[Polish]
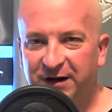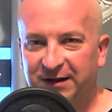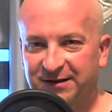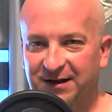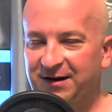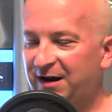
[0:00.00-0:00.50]

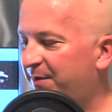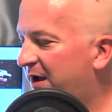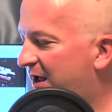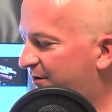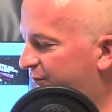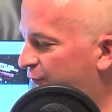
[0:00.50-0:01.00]
lat ta gra
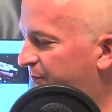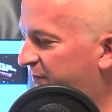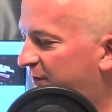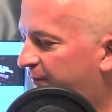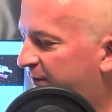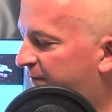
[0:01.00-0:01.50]
ma,
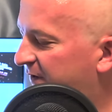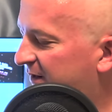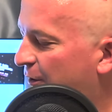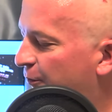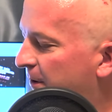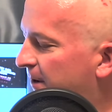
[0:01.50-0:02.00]
Ubisoft
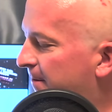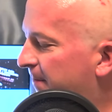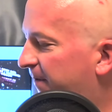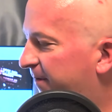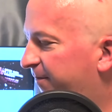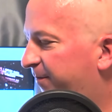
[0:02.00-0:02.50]
wydał.
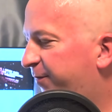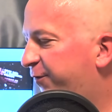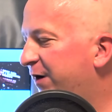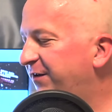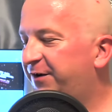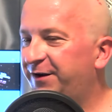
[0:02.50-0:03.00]

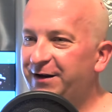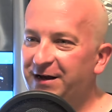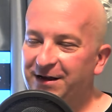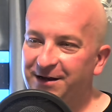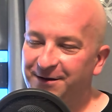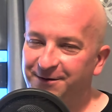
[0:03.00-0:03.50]
Słuchajcie,
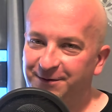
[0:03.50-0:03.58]
ja